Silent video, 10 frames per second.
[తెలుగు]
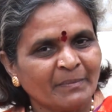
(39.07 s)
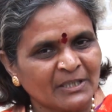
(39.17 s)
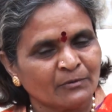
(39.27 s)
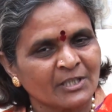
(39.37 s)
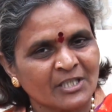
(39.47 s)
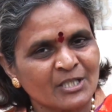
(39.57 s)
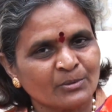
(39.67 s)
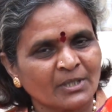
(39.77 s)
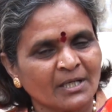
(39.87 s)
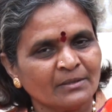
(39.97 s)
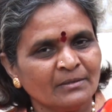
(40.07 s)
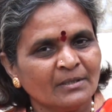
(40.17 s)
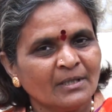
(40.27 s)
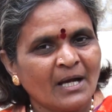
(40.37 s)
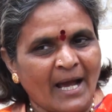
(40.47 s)
పదవులు తీసుకున్నారు
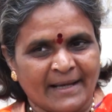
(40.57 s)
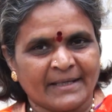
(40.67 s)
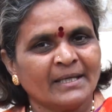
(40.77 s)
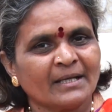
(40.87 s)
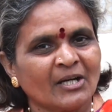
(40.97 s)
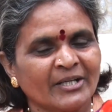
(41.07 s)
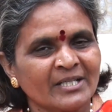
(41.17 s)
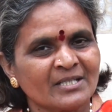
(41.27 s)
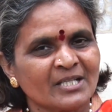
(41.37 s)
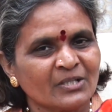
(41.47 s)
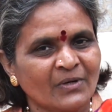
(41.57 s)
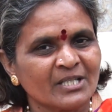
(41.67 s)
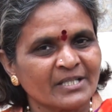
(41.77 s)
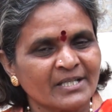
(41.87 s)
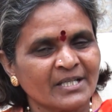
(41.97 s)
అలాగే కంటెస్ట్ చేసిన
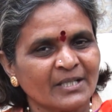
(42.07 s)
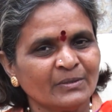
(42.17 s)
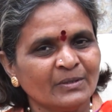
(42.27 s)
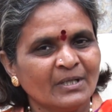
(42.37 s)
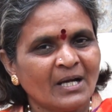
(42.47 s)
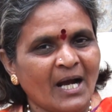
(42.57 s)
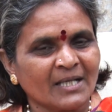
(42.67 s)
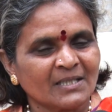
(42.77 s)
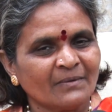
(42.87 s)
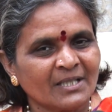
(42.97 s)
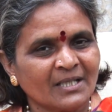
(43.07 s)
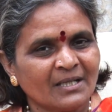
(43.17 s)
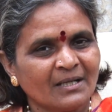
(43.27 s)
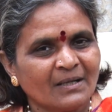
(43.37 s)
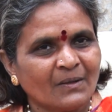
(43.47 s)
వాళ్ళు చేశారు ఆ తర్వాత
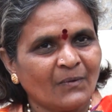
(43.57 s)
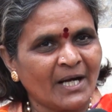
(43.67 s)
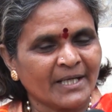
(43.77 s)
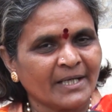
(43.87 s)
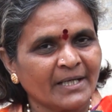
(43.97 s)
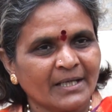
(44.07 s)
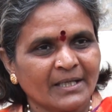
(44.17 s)
వాళ్ళకి